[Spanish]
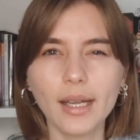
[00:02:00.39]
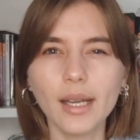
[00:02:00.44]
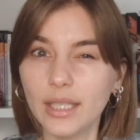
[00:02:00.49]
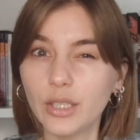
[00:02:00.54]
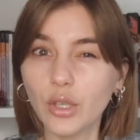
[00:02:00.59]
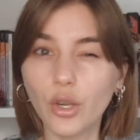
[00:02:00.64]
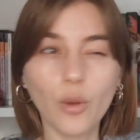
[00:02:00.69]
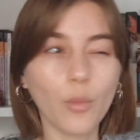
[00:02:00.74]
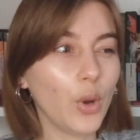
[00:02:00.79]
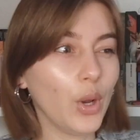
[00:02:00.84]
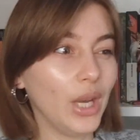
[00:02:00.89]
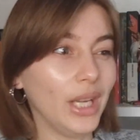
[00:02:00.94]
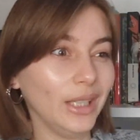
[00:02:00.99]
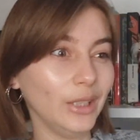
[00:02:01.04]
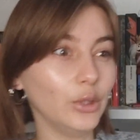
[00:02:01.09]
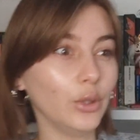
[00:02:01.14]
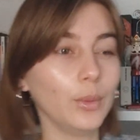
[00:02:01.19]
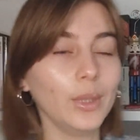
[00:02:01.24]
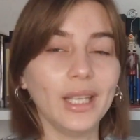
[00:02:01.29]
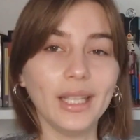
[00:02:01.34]
eso como el
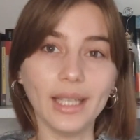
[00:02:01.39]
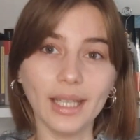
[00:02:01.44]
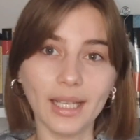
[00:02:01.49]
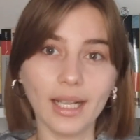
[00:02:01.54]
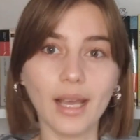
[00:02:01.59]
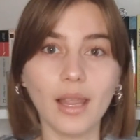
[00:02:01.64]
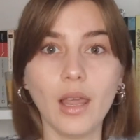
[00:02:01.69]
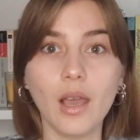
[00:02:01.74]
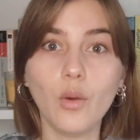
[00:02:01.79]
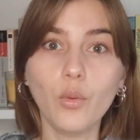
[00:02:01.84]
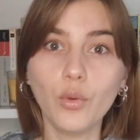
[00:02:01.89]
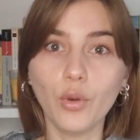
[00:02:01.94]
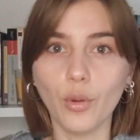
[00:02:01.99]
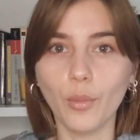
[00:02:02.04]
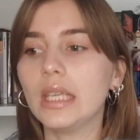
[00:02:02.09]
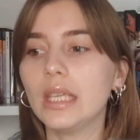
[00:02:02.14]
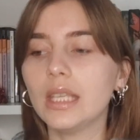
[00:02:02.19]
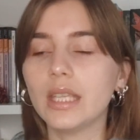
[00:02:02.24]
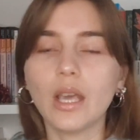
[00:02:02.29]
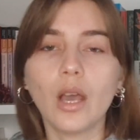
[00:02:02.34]
doble de cada uno.
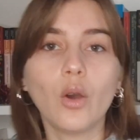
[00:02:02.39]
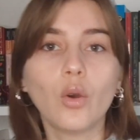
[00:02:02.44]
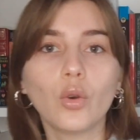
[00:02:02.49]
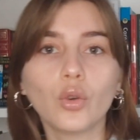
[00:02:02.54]
Y ya